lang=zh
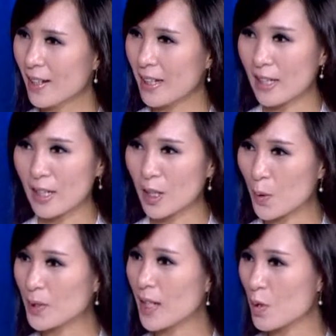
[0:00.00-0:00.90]
给您
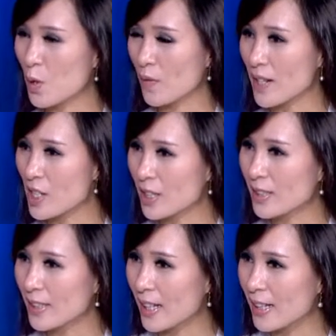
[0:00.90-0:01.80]
留下了最为深
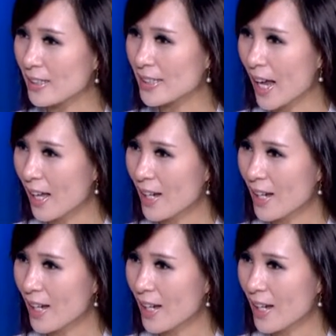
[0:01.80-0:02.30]
刻的印象？